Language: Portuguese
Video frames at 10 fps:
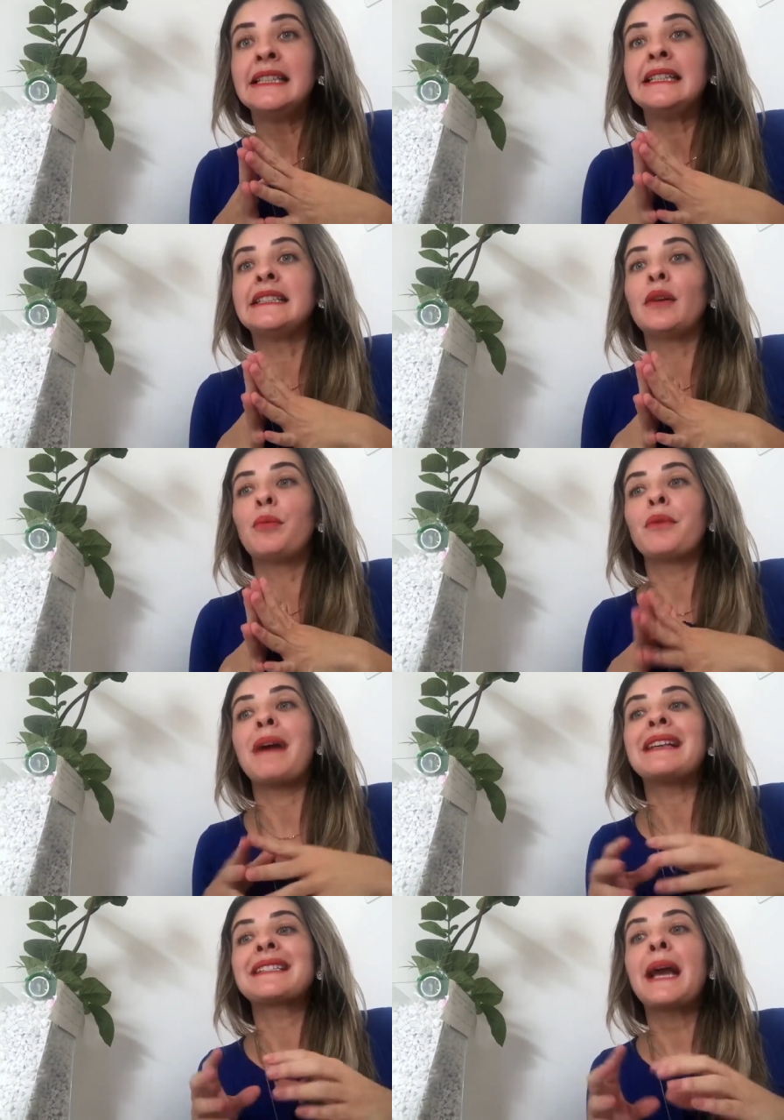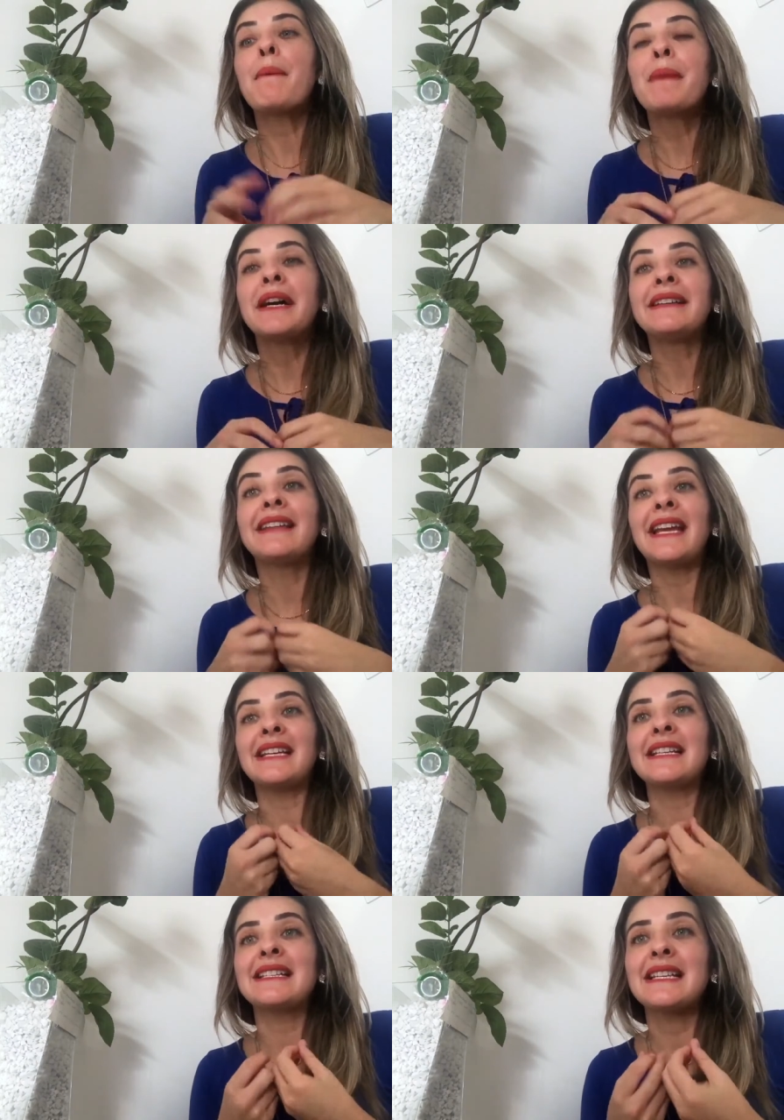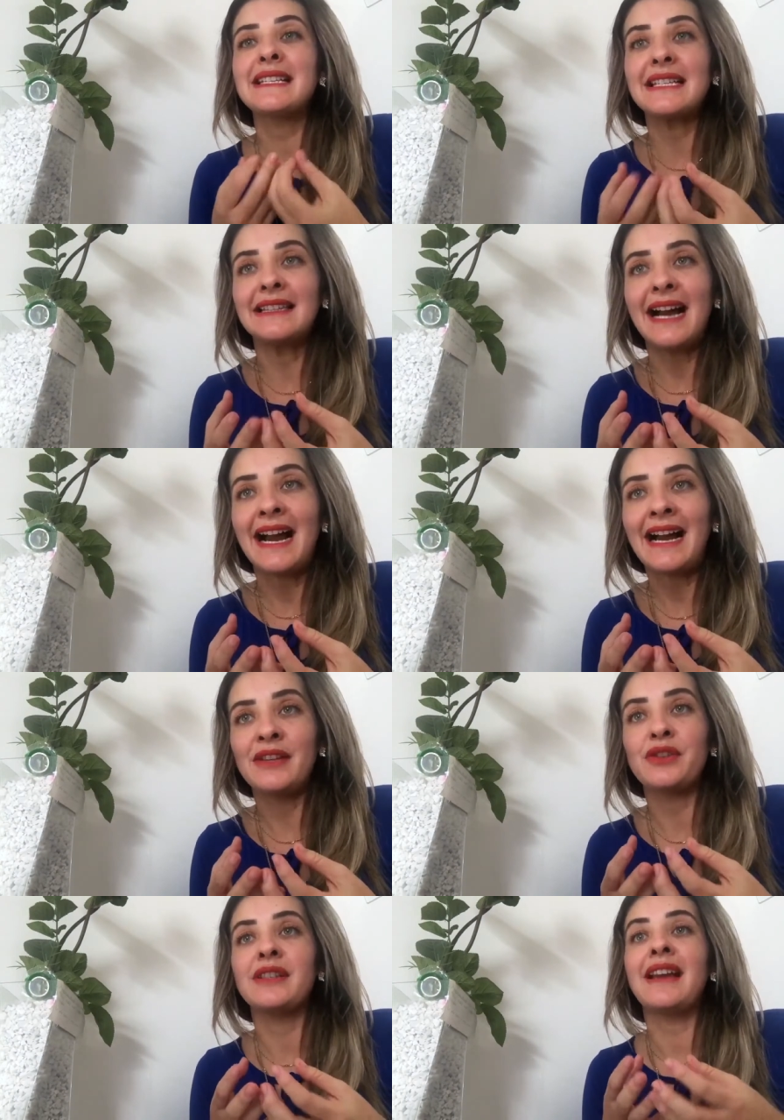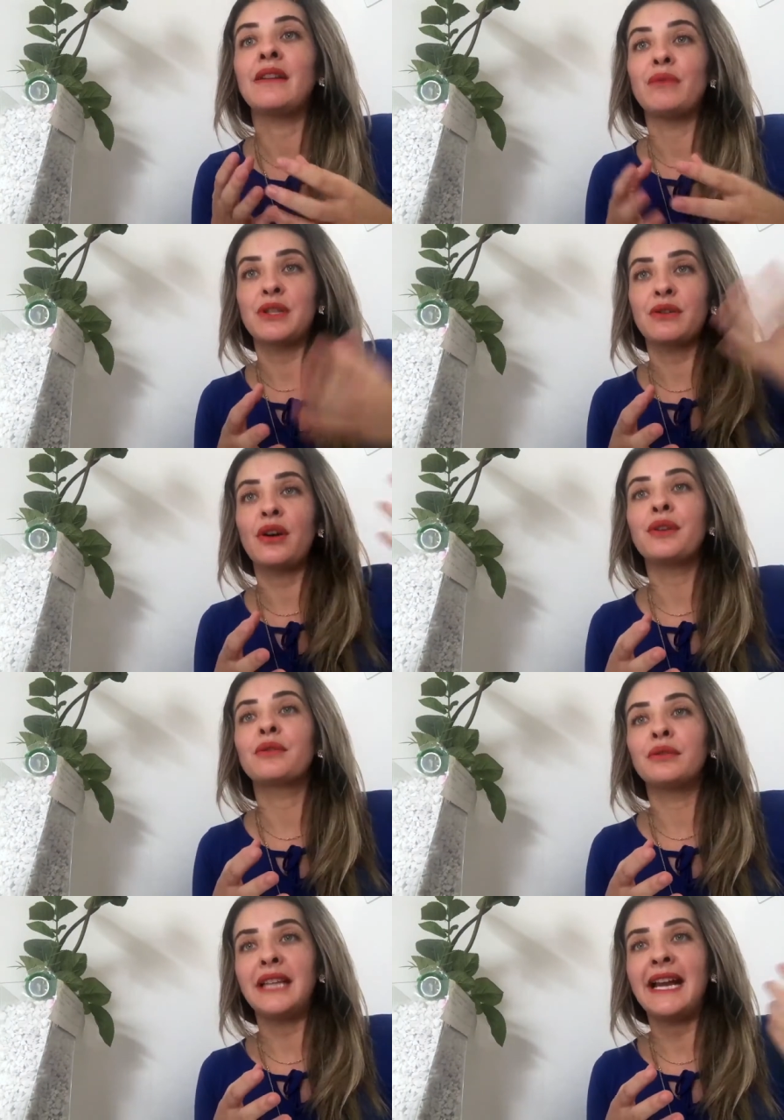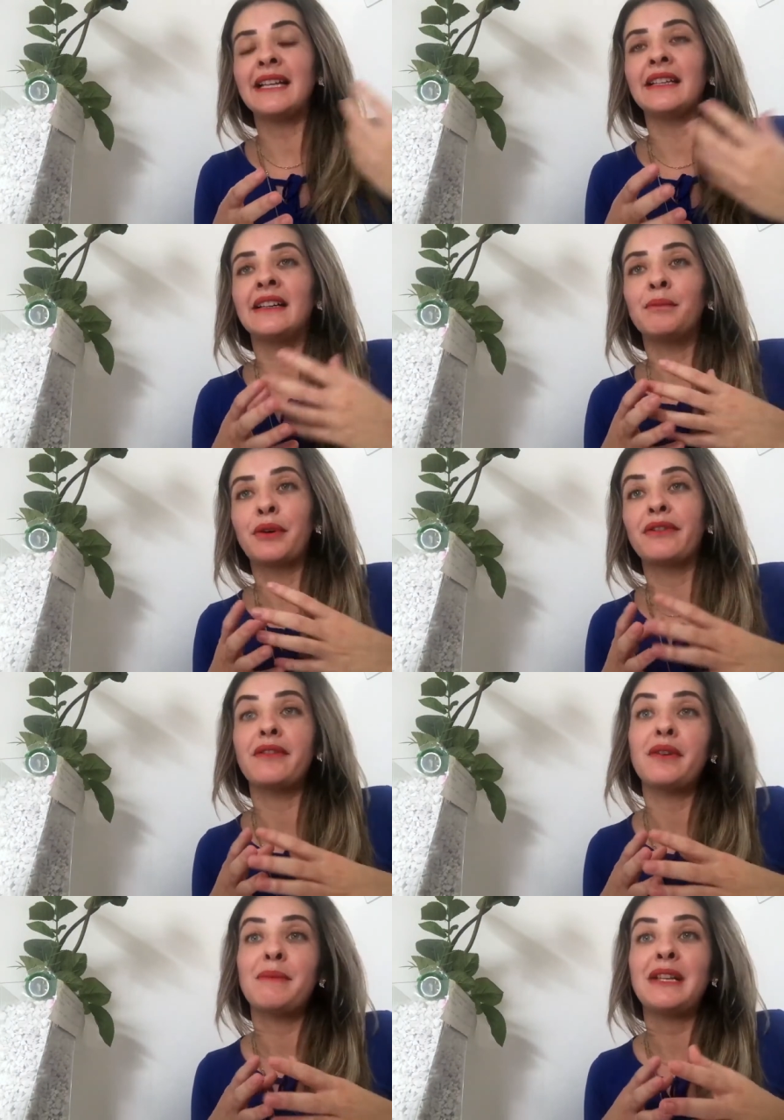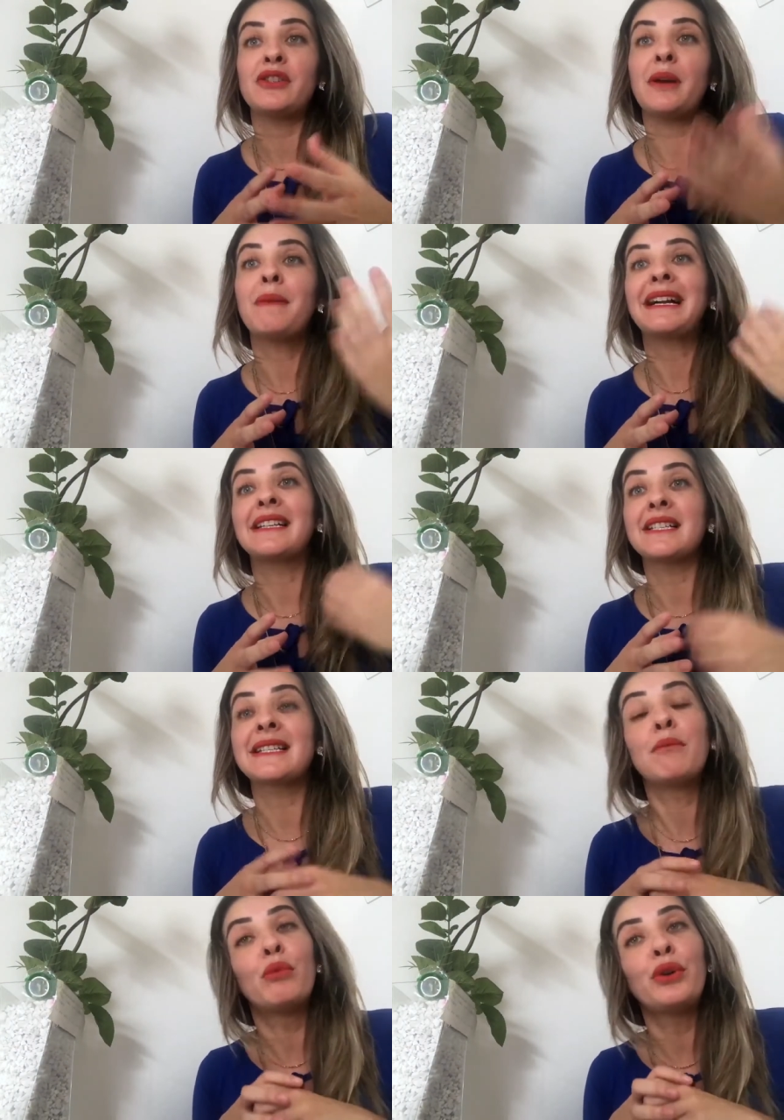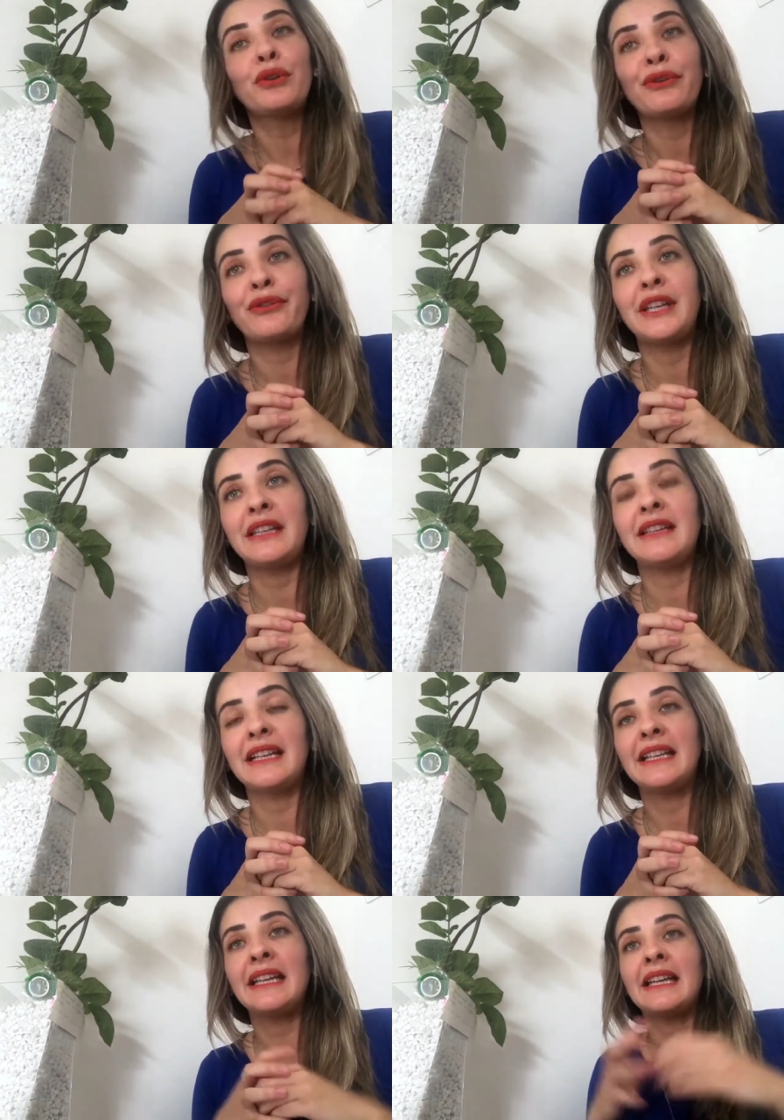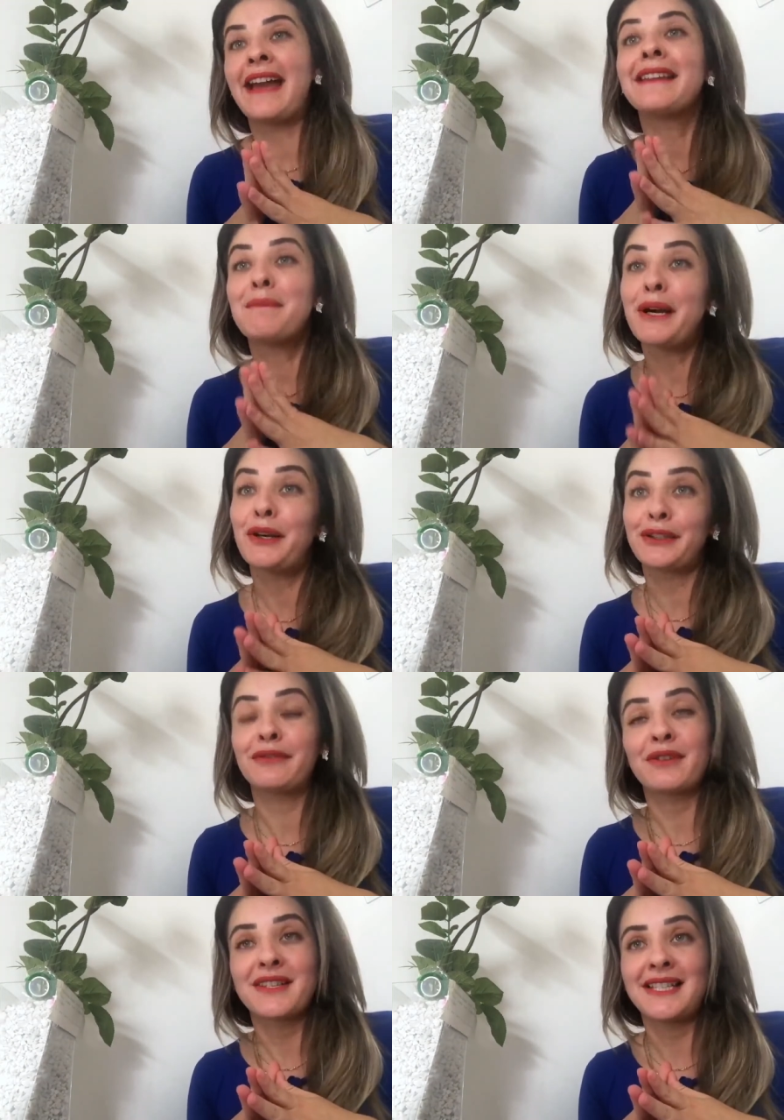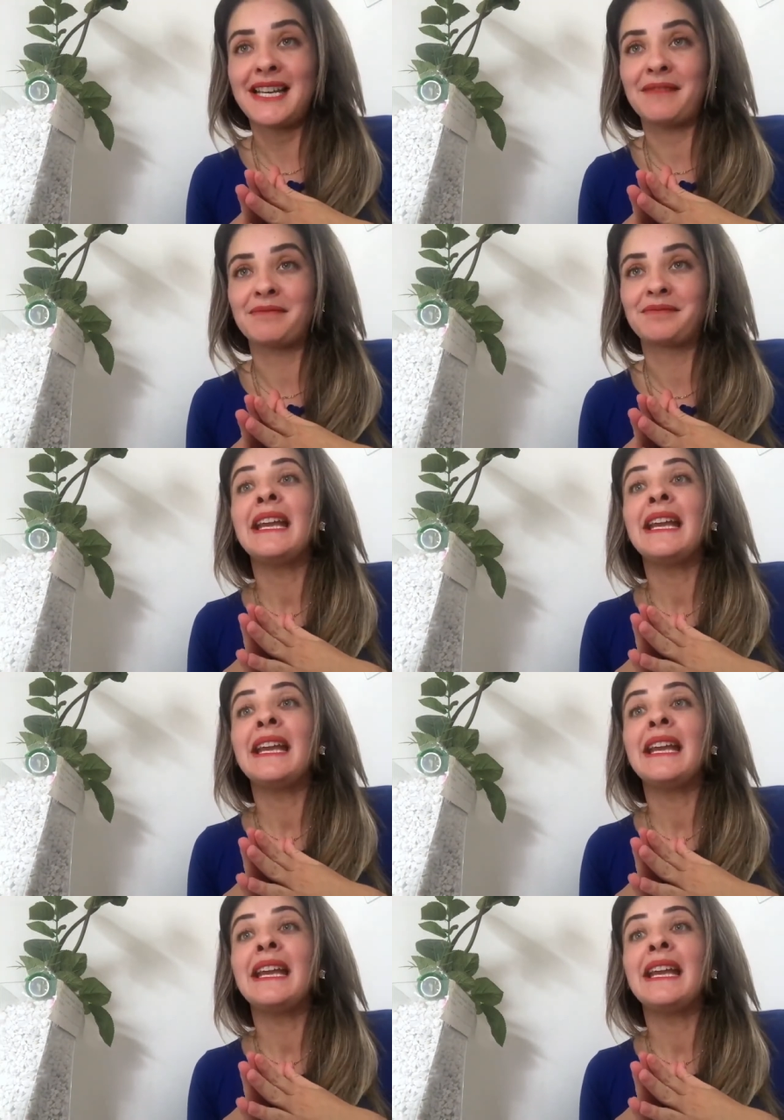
Então, por mais que a mãe tenha necessidade, né, o histórico dela provavelmente tem uma criança muito ferida ali, ela é maior que você.